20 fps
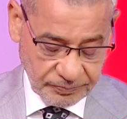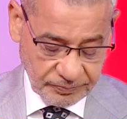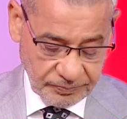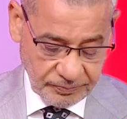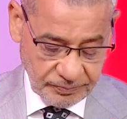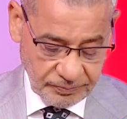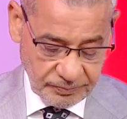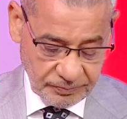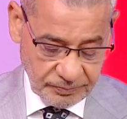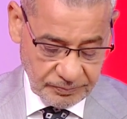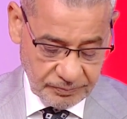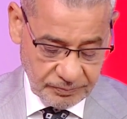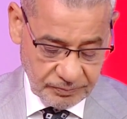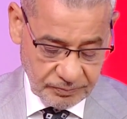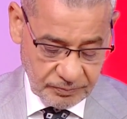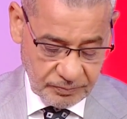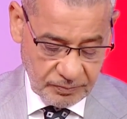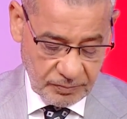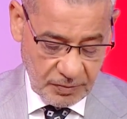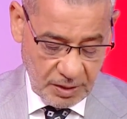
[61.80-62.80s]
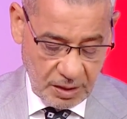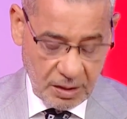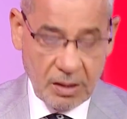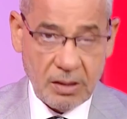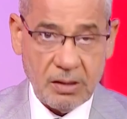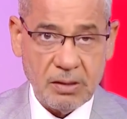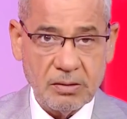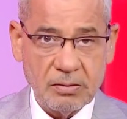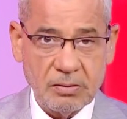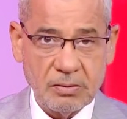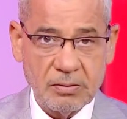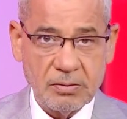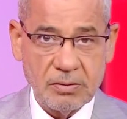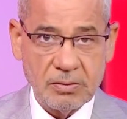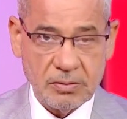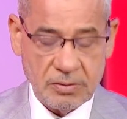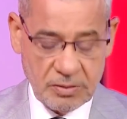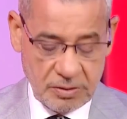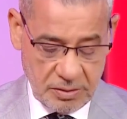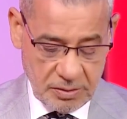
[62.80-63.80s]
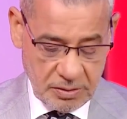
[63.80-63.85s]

السعوديه اه 25